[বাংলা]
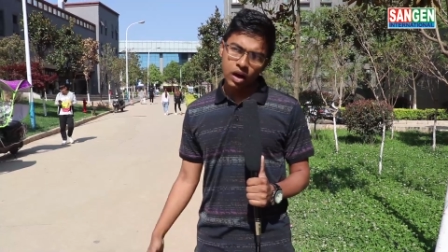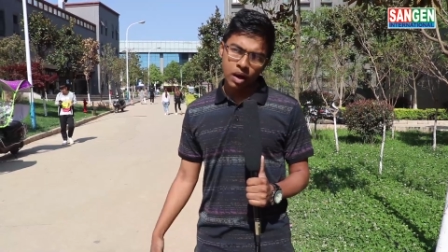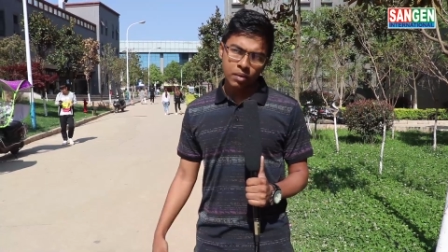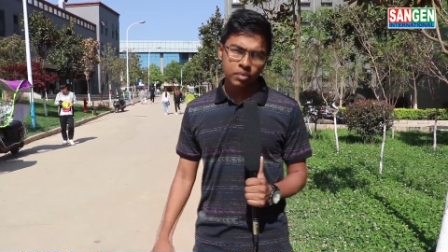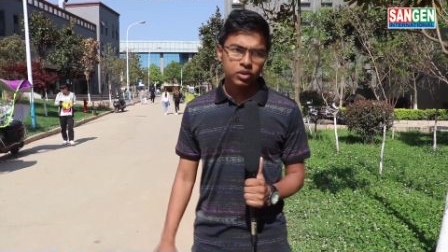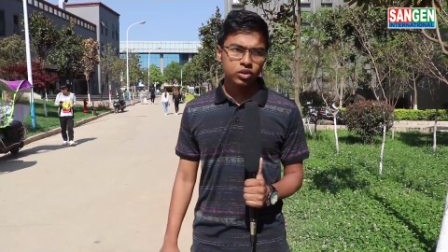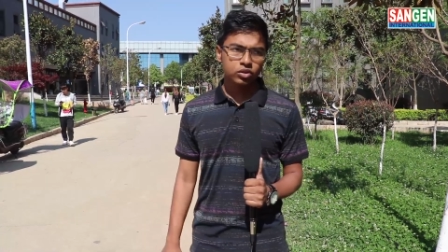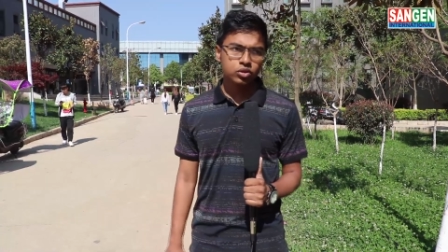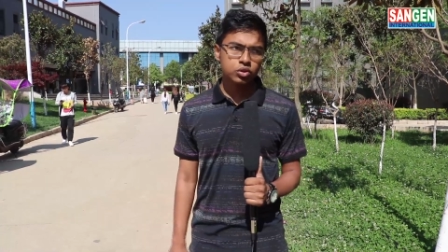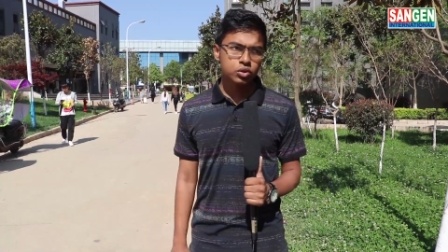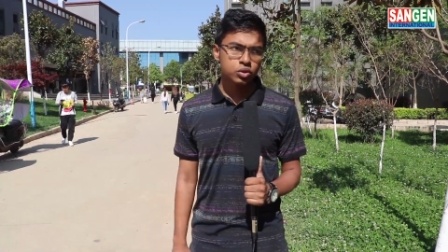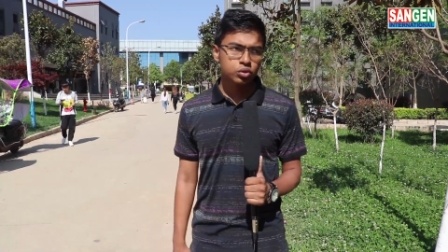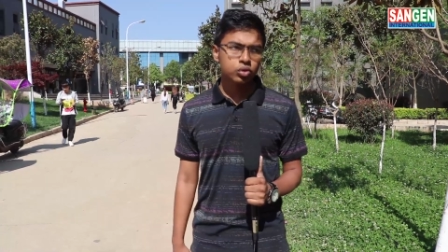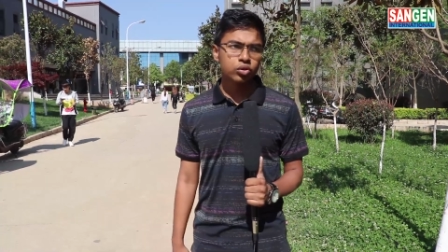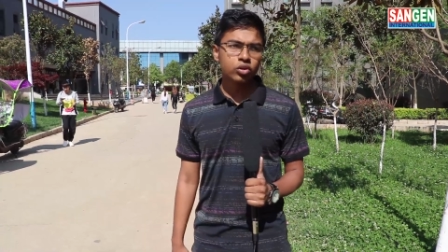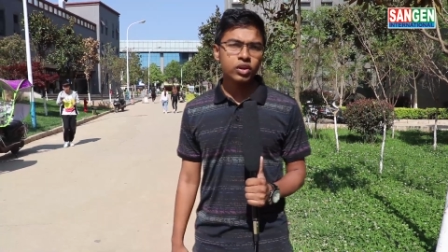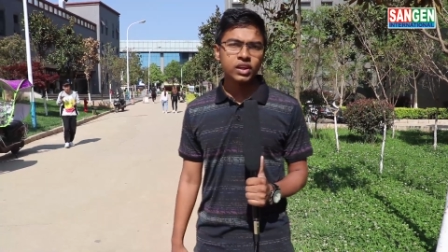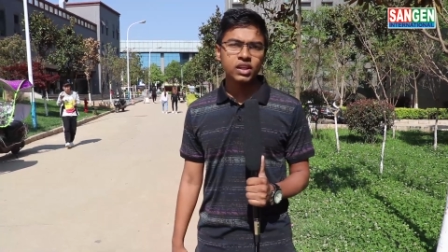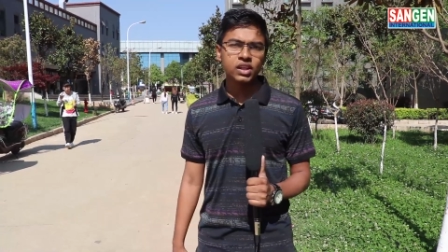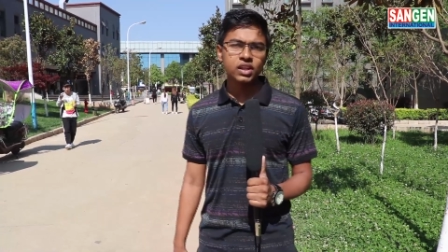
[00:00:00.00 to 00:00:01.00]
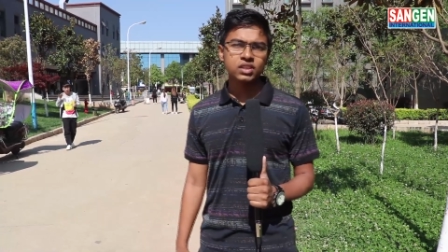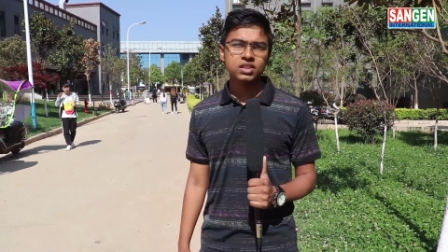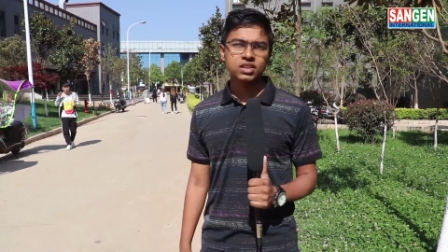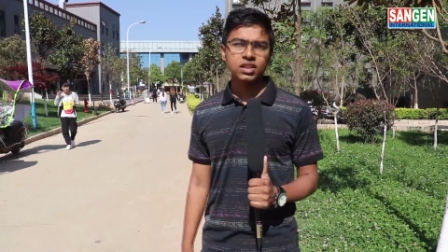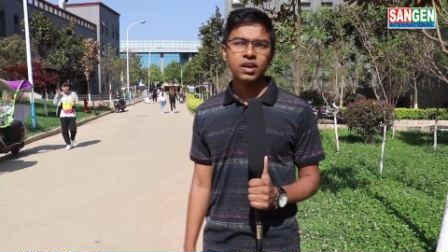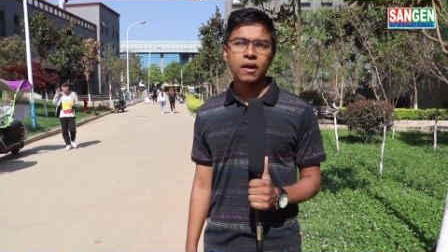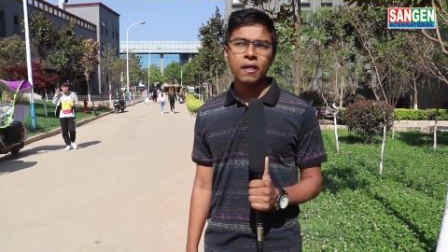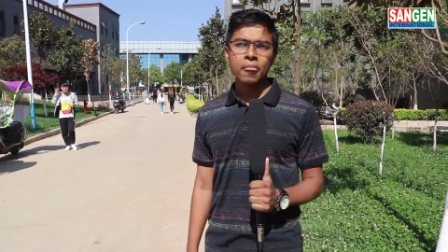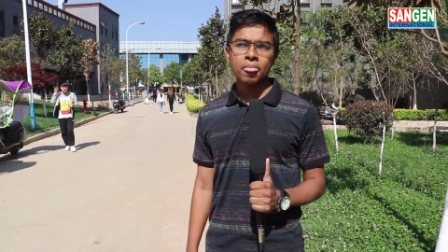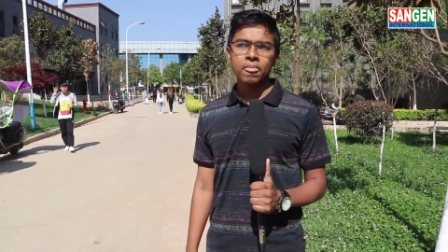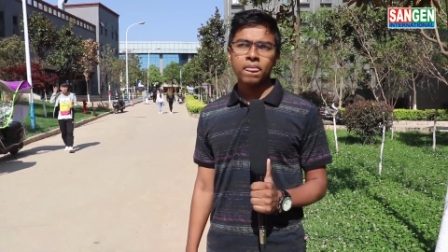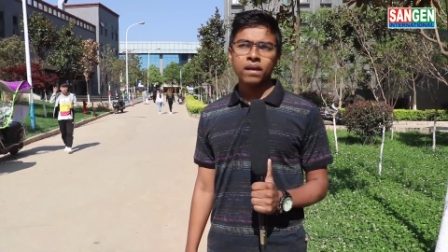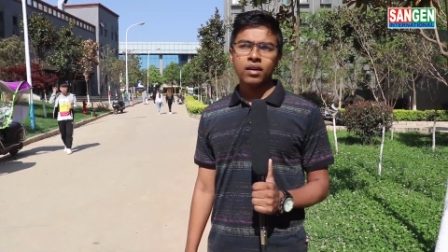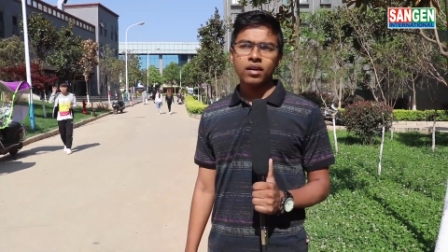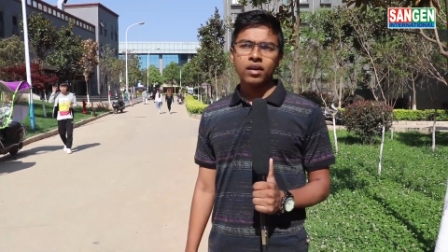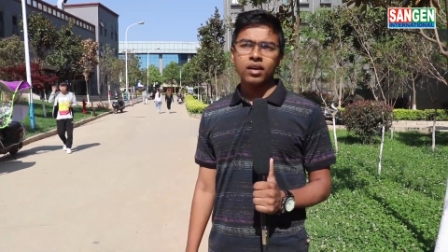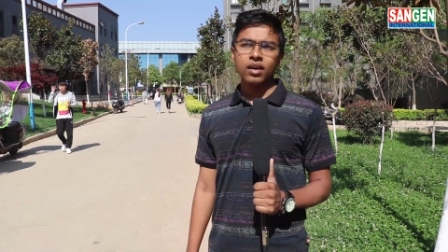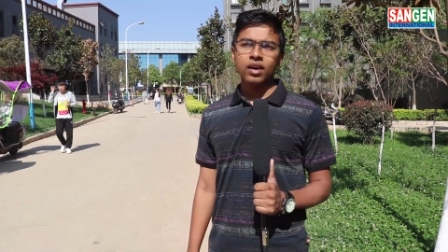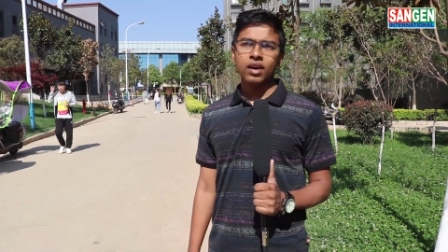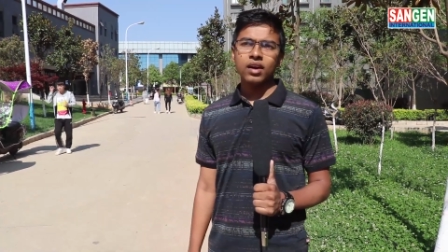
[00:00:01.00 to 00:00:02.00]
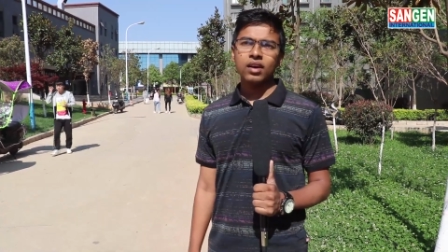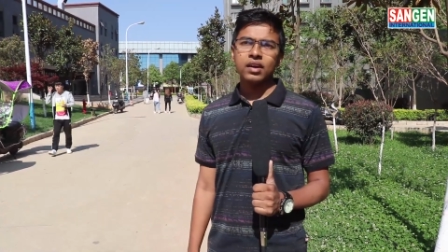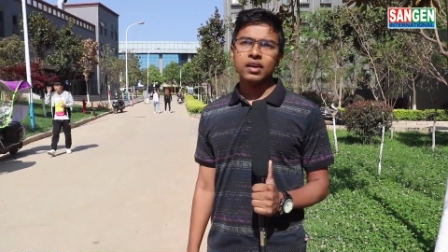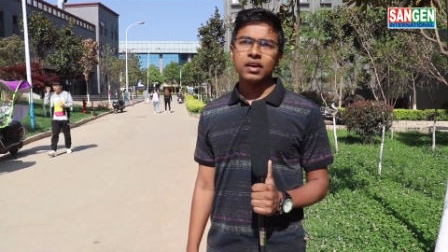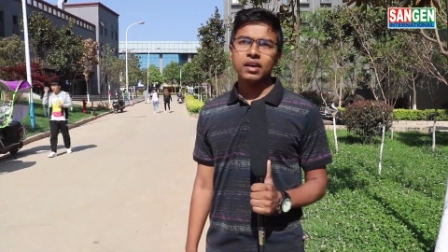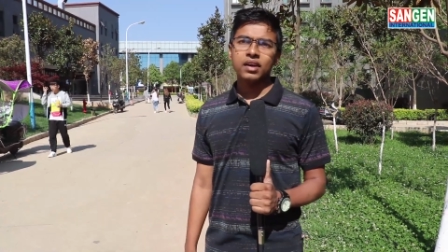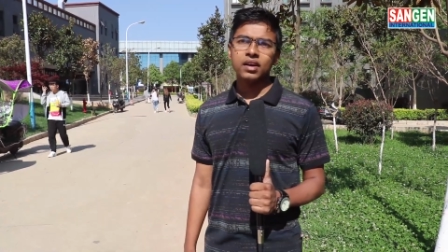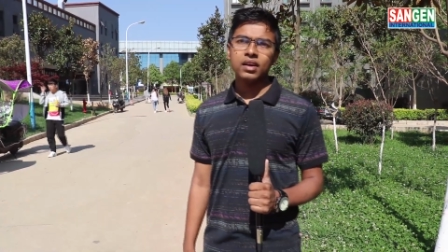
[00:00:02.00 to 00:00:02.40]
আপাতত শুরু হয়ে গিয়েছে আর